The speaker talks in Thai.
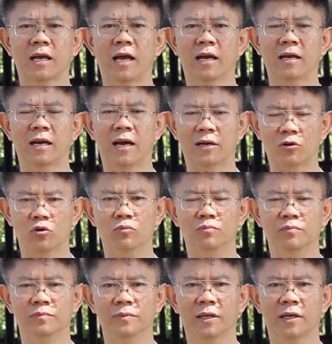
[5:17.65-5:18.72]
ทางอารม
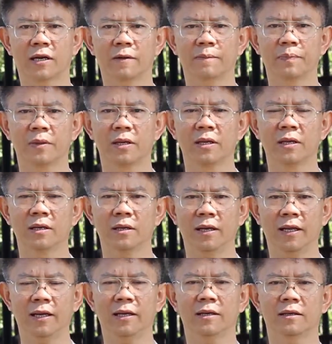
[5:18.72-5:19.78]
ณ์นะครับ
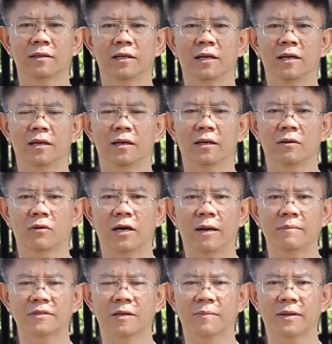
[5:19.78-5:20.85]
และนะฮะ
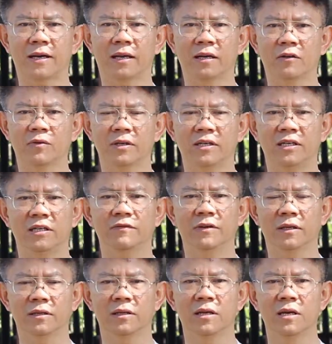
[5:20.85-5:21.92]
คำสำคัญหรือว่าคีย์เวิ
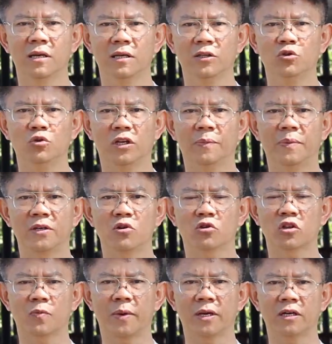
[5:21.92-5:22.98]
ร์ดอยู่ในประโยค
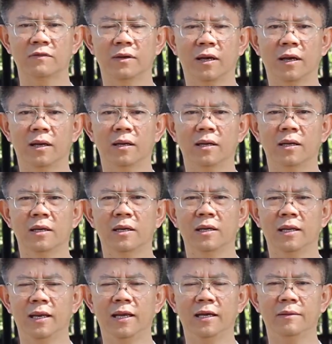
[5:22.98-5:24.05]
ต่อไปคือว่า
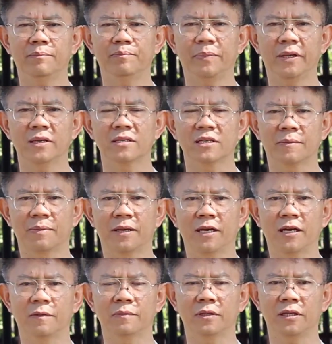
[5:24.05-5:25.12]
และเป็นส
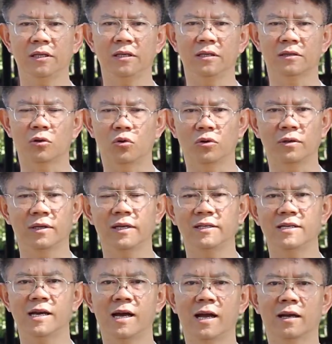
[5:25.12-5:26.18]
ภาพที่ทนได้
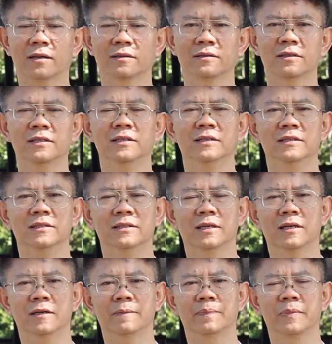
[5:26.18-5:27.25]
ยาก
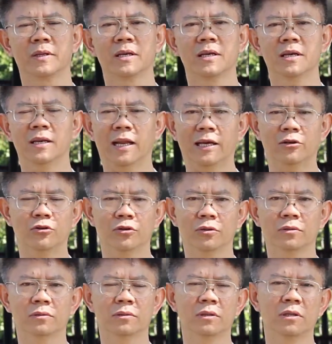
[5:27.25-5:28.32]
นะครับ หลายคน
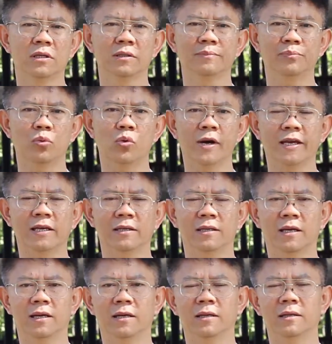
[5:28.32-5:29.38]
ป่วย
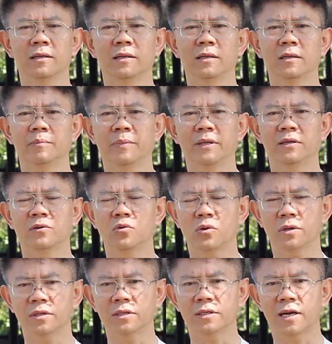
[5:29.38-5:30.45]
นะฮะเป็นโรค
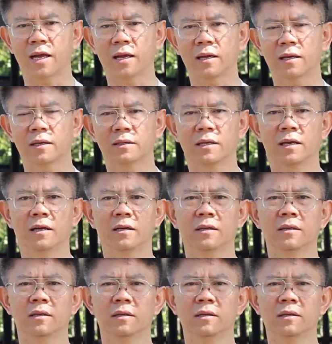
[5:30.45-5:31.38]
เรื้อรังนะฮะ